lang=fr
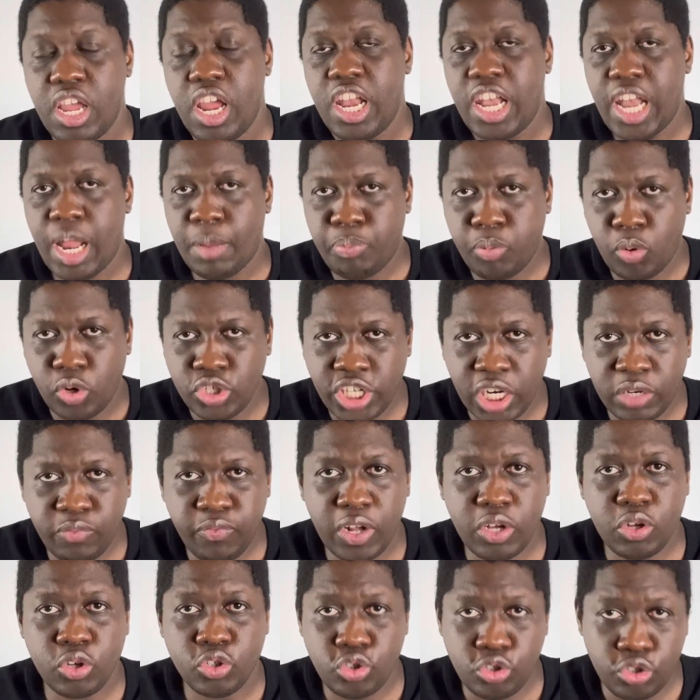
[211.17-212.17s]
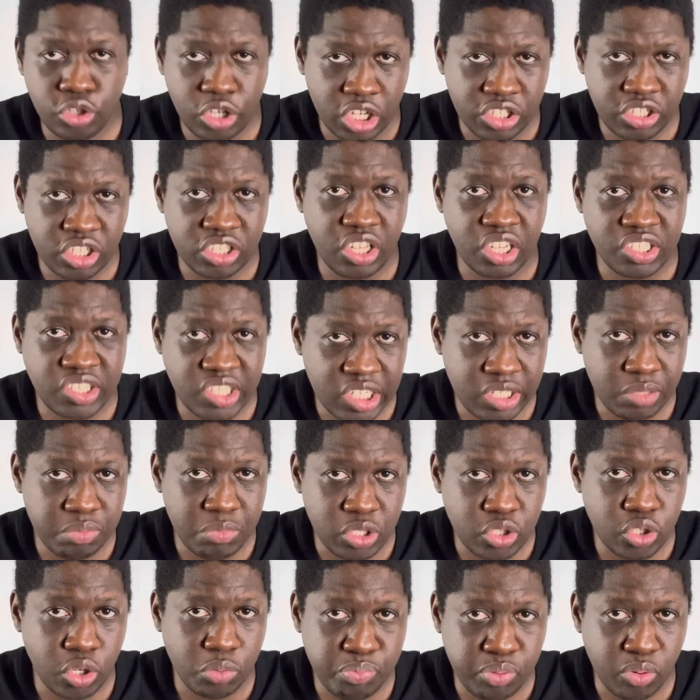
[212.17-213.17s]
La prochaine fois que tu rentres dans cette
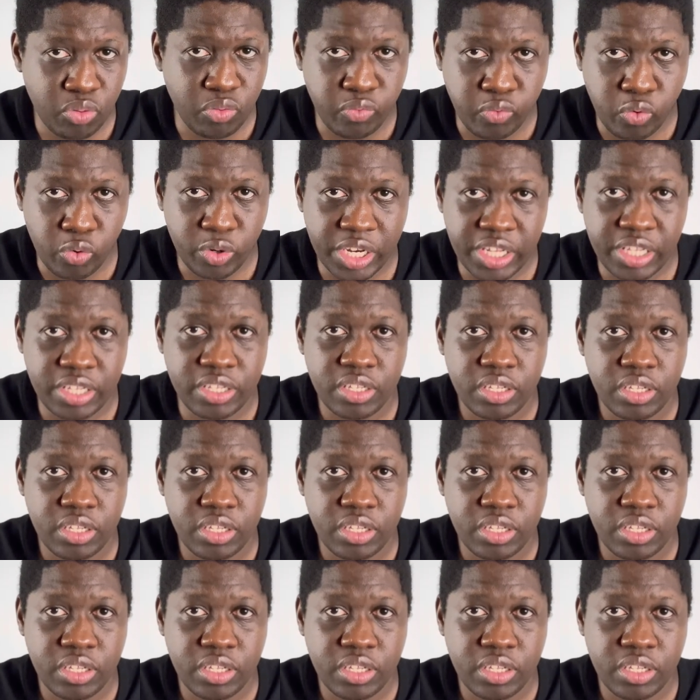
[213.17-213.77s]
maison pour voler,